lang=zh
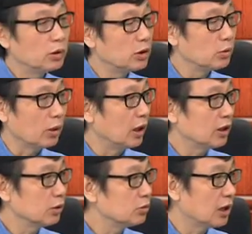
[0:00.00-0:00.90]
问题原
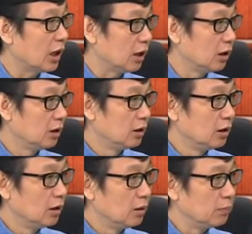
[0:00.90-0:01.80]
来都在。
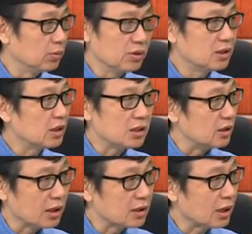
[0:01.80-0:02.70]
不是这几
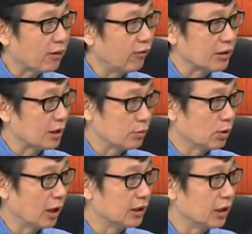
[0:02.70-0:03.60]
年才发展
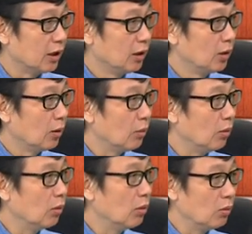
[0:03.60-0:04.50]
出来的，
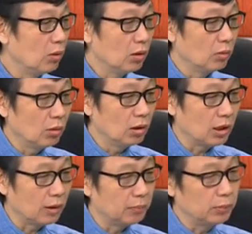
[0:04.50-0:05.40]
我我我我
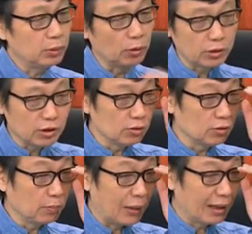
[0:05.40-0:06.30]
很不同意，就
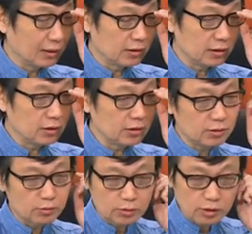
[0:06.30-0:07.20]
是把
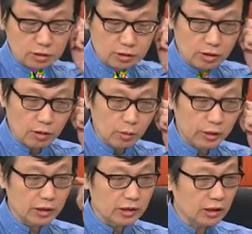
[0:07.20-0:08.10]
这个社
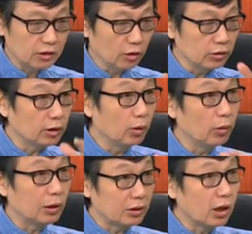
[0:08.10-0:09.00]
会的一些道德的
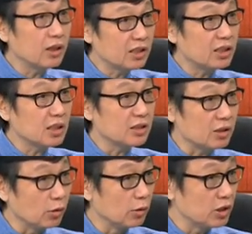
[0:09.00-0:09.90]
混乱，当然现在
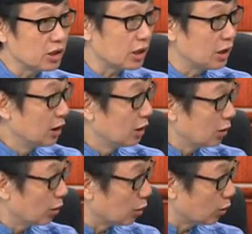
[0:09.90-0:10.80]
是有一些
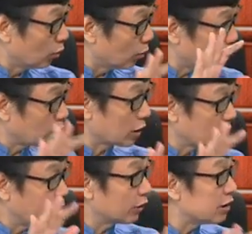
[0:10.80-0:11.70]
呃。
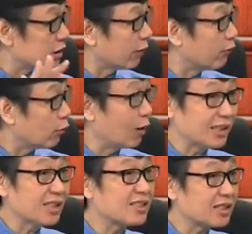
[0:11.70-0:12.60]
更更加腐
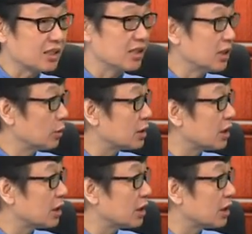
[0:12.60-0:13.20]
化，那是只是因为